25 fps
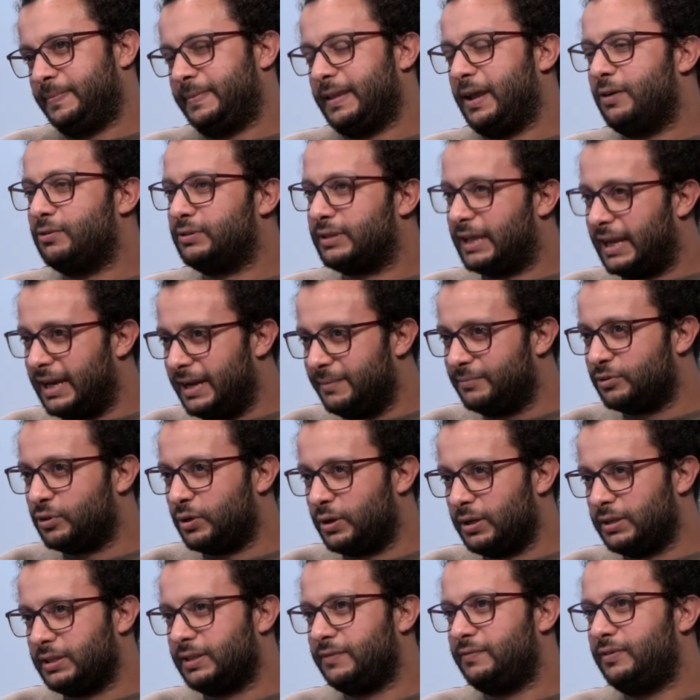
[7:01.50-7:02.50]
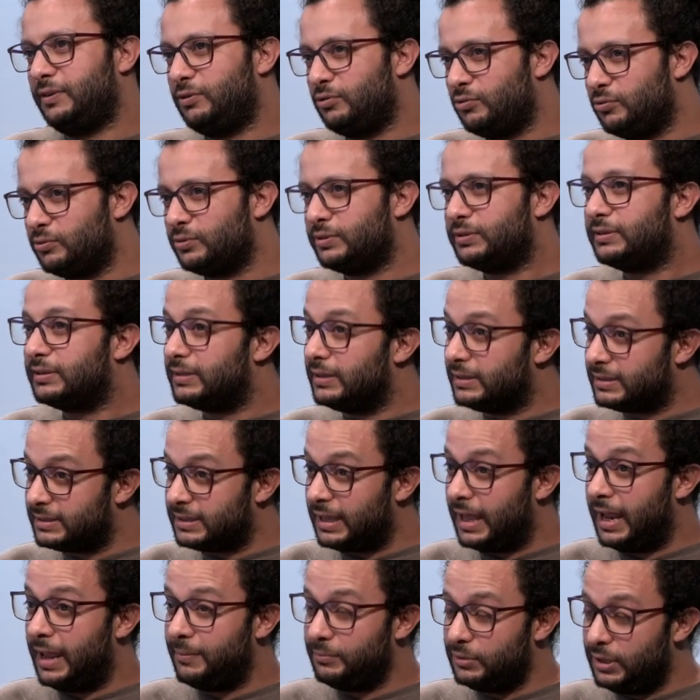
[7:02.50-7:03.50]
او تعلمتها وانا طفل
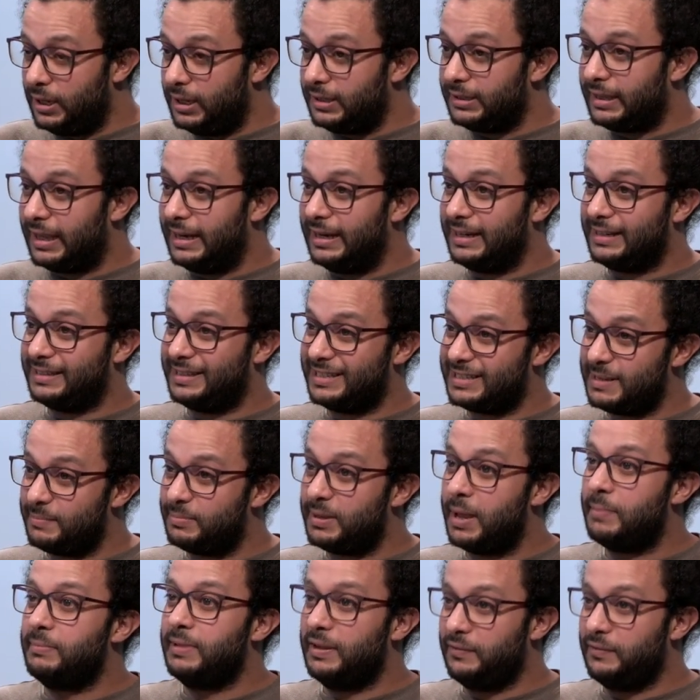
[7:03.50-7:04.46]
والحمد لله اكتسبتها من